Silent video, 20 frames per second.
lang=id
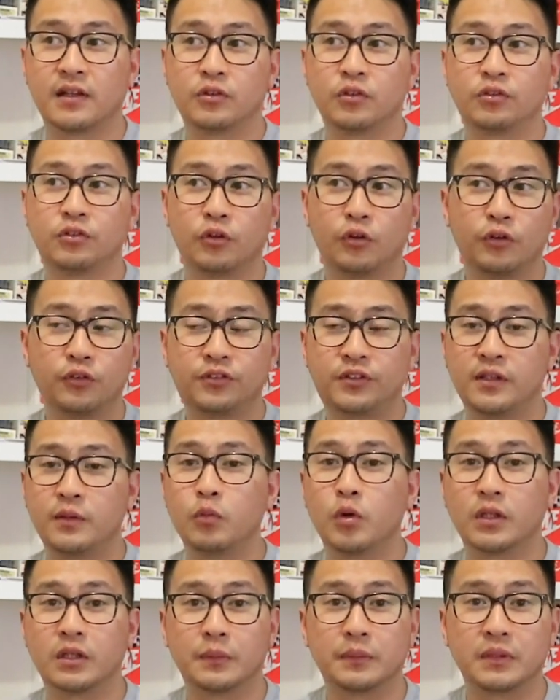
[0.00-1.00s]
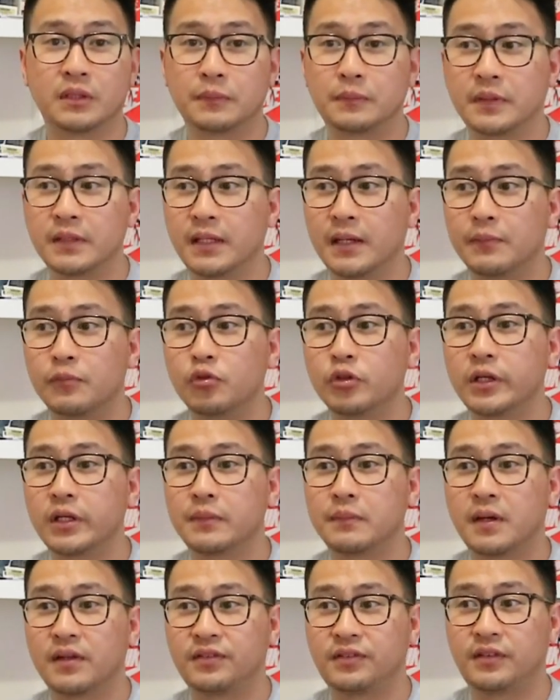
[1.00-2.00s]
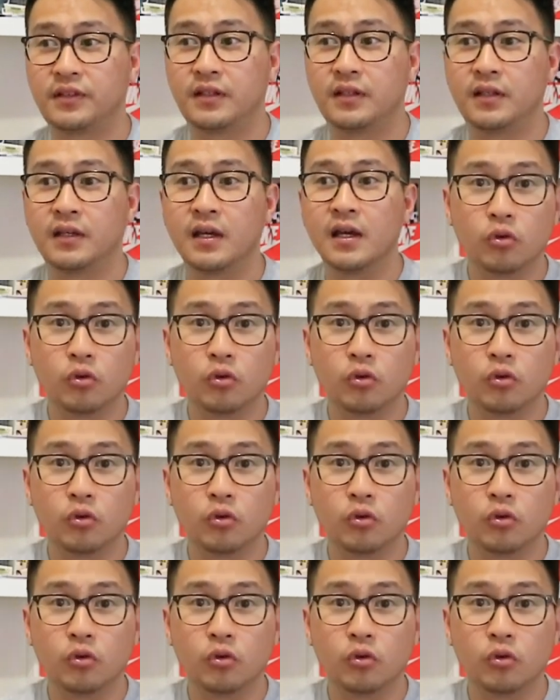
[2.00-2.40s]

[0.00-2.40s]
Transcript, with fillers: satu solusi buat teman-teman yang mungkin masih